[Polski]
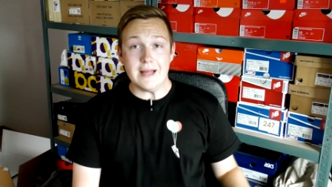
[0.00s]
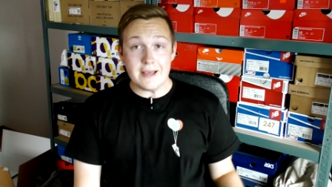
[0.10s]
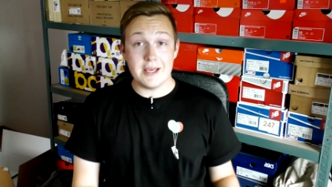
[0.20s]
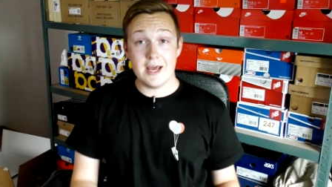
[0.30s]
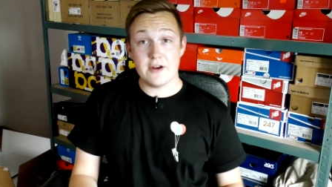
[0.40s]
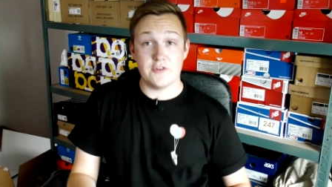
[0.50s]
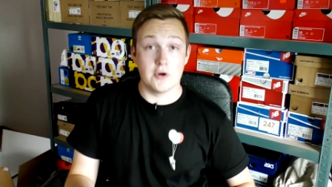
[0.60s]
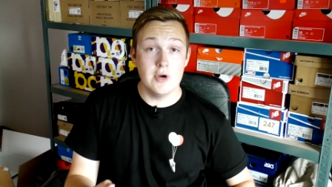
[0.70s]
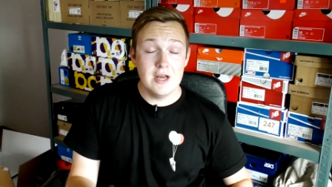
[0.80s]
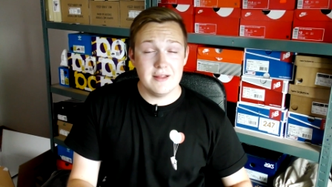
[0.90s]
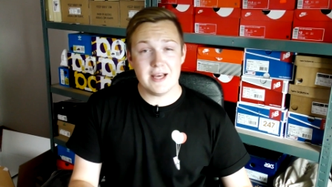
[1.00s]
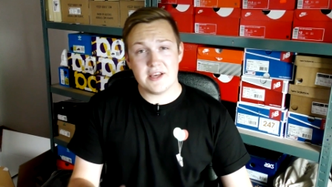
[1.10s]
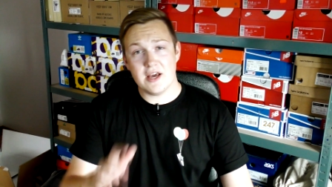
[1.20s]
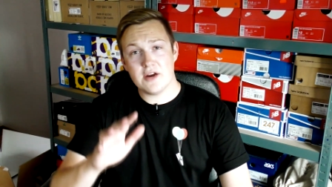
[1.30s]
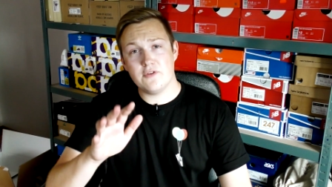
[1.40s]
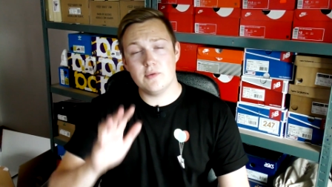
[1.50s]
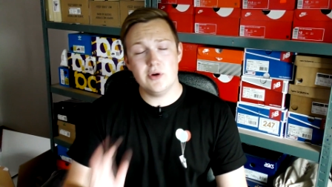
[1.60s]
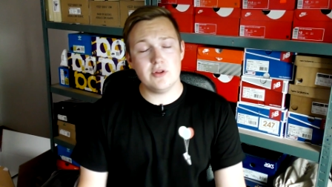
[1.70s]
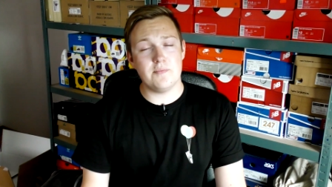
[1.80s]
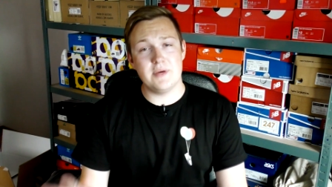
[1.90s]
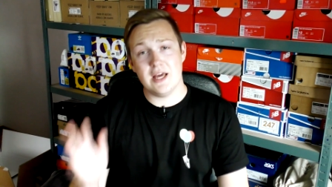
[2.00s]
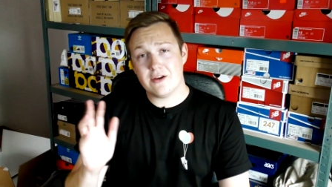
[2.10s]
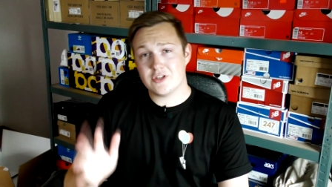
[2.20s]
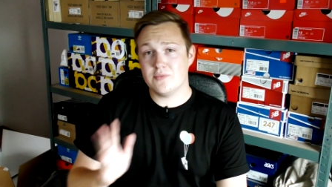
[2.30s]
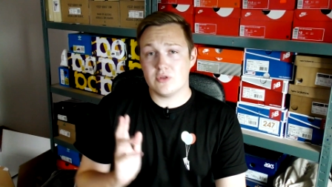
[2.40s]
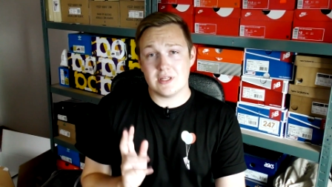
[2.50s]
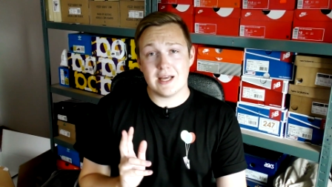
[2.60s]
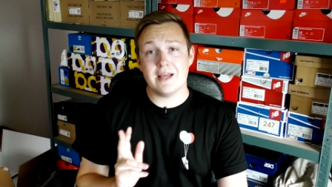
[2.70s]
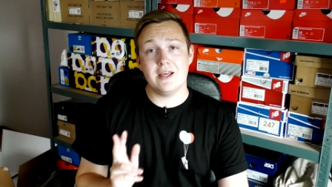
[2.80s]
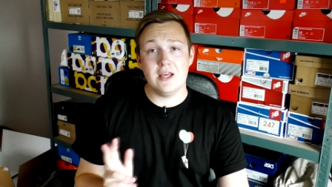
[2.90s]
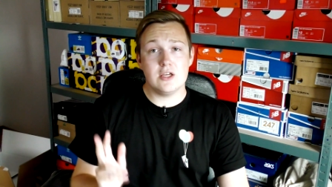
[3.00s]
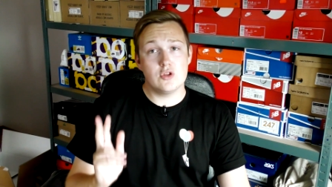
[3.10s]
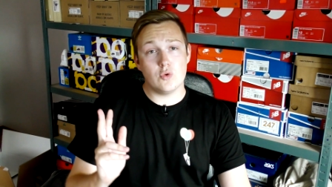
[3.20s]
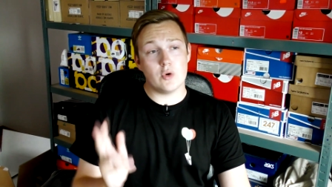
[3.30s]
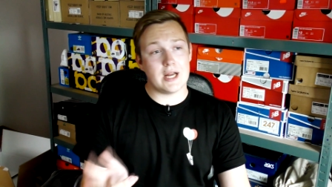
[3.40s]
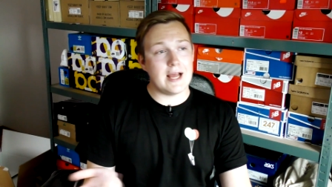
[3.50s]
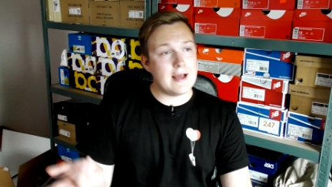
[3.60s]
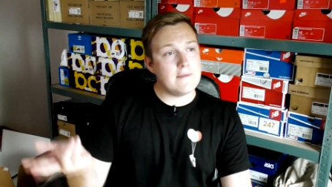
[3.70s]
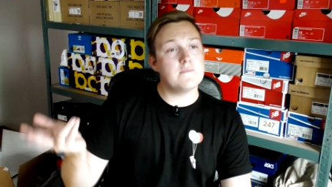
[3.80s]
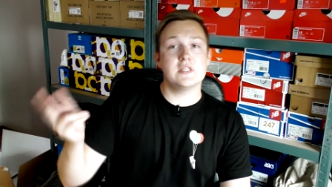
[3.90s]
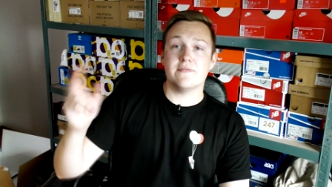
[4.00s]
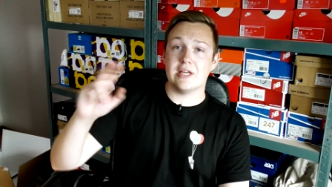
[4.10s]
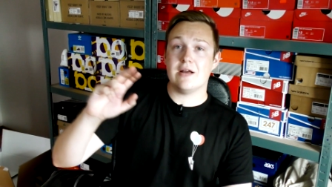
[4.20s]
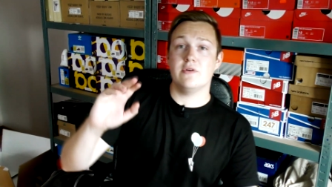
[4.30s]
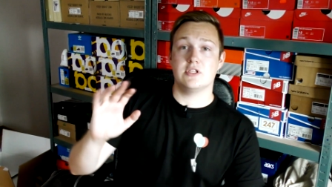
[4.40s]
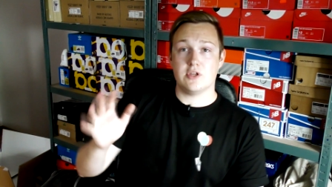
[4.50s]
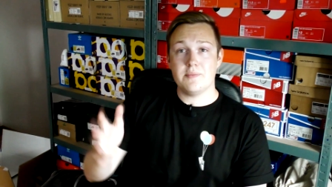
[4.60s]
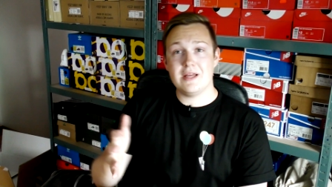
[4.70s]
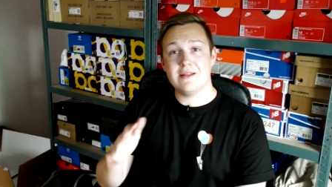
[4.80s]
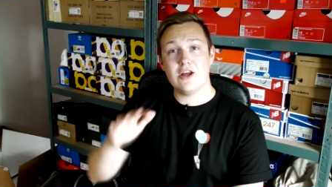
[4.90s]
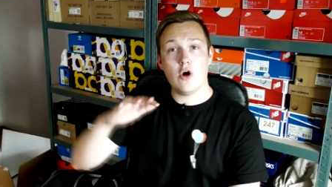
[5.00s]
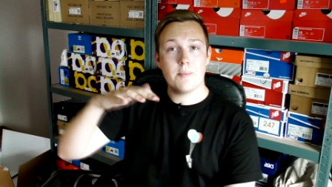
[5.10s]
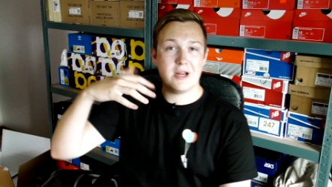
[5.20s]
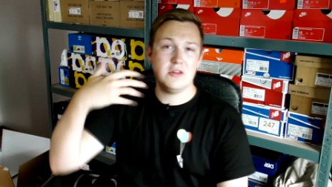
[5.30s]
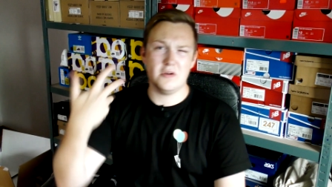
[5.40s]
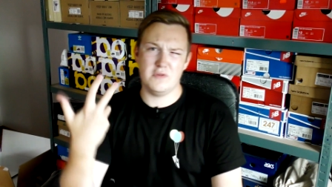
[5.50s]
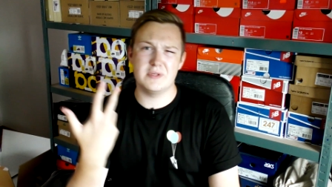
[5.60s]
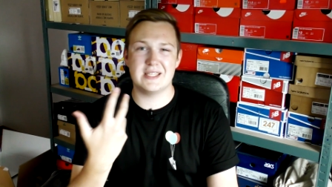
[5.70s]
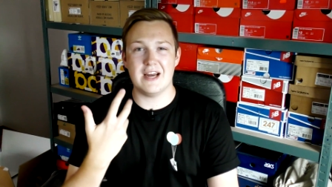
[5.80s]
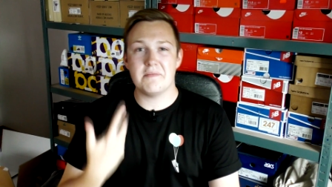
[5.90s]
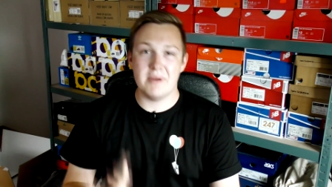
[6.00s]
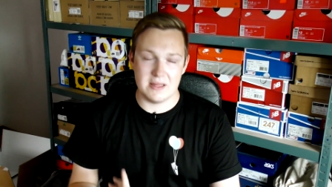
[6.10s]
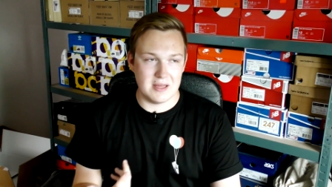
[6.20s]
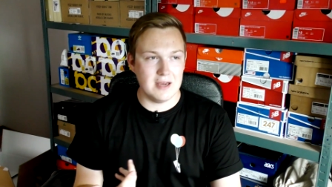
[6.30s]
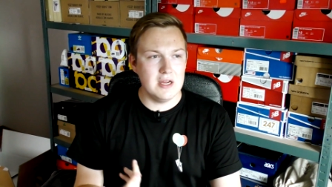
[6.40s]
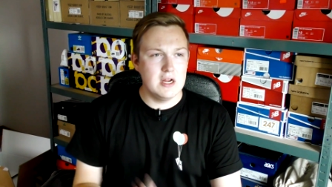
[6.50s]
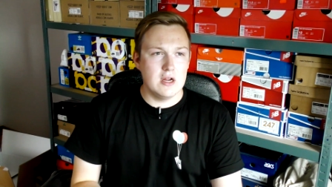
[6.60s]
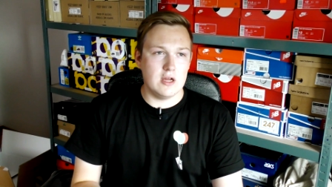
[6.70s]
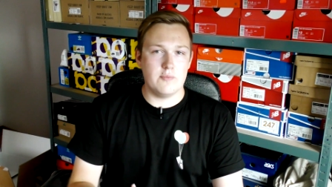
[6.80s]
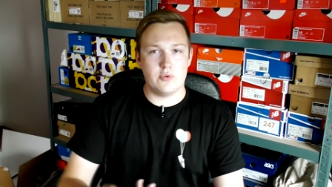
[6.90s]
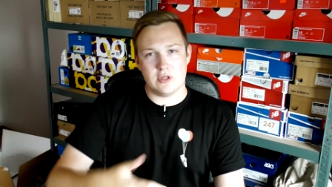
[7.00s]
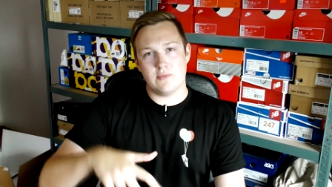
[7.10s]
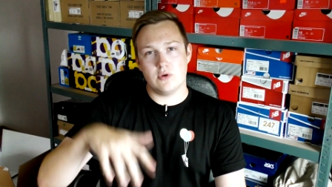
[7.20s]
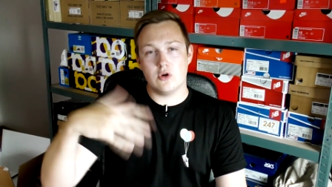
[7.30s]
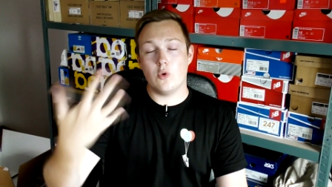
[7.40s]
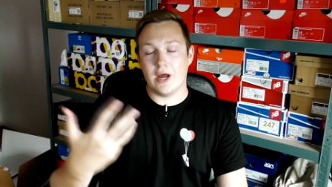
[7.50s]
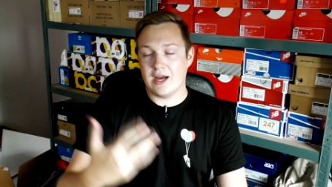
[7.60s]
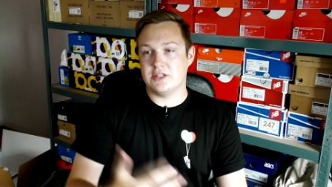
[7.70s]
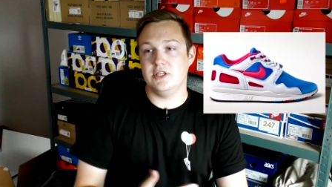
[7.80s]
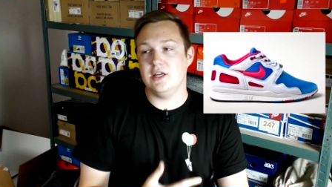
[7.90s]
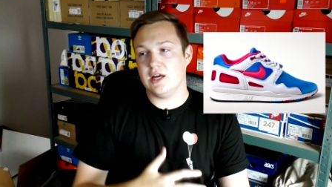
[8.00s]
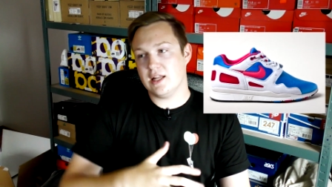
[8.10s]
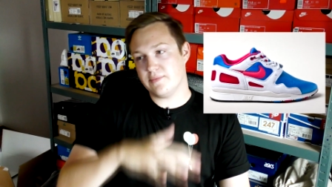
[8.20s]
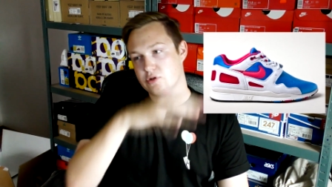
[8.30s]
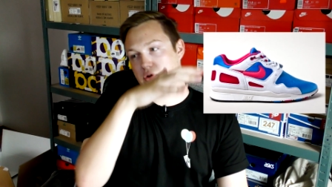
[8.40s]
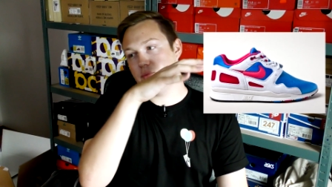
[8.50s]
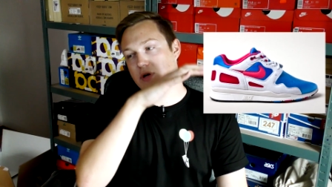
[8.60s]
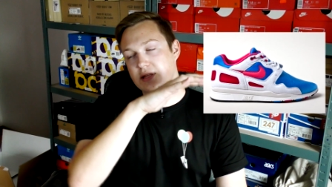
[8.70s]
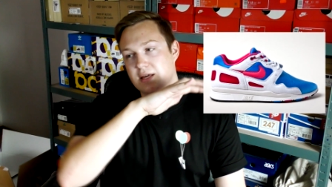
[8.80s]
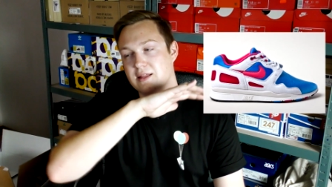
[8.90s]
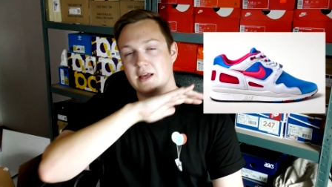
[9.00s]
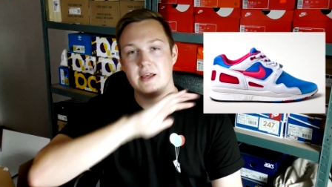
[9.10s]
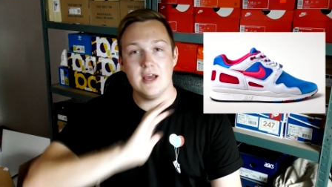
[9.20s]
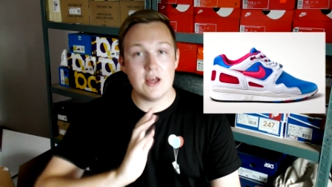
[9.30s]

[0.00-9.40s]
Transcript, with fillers: Nike Airflow. Nike Airflow były to pierwsze buty Nike, które zawierały sobie neoprenową skarpetę. E, płytem były Huarachi, ale na początku były te Nike